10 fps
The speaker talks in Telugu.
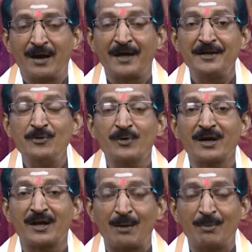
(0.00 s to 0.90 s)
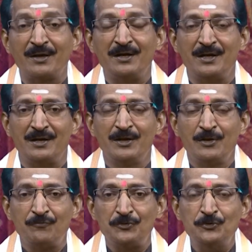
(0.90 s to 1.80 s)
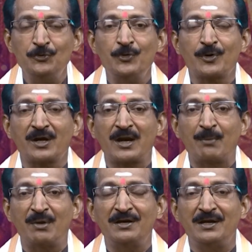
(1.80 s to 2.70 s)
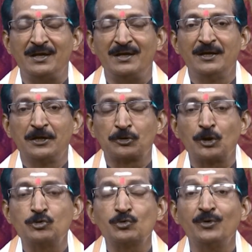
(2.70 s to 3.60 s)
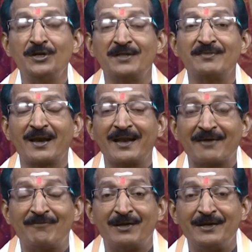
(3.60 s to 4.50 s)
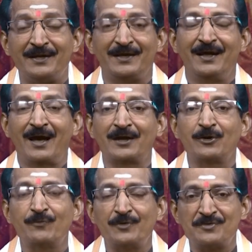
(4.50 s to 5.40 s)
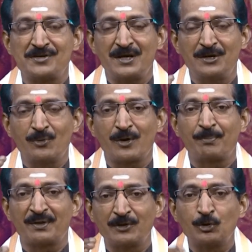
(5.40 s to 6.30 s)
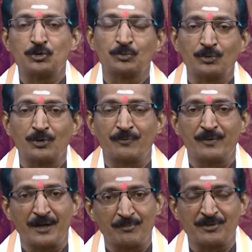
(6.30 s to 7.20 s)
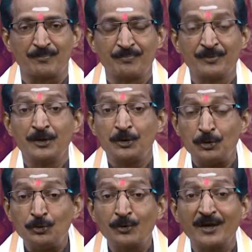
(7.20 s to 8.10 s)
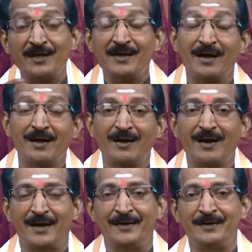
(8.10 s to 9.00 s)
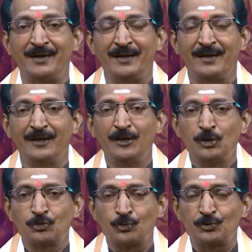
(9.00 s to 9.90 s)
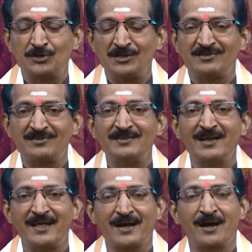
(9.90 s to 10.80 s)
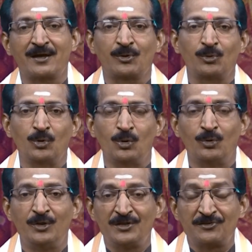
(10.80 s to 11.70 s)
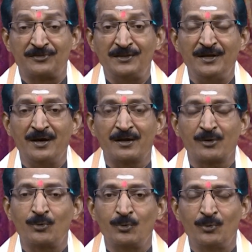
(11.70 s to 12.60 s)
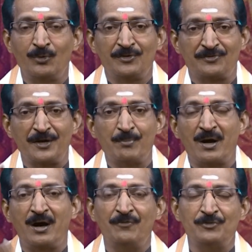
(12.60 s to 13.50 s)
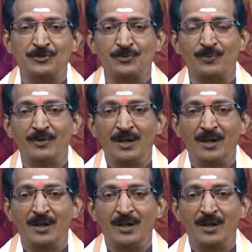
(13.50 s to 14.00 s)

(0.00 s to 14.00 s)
హరి యొక్క నామాన్ని విష్ణు యొక్క నామాన్ని తలుచుకొని నిద్ర లేగవాలి అన్నటువంటి విషయాన్ని కూడా పెద్దలు చెబుతున్నటువంటి అంశం ఎందుకనయ్యా అని అంటే సృష్టి స్థితి లయకారకుల్లో స్థితికారకుడు శ్రీ మహావిష్ణువు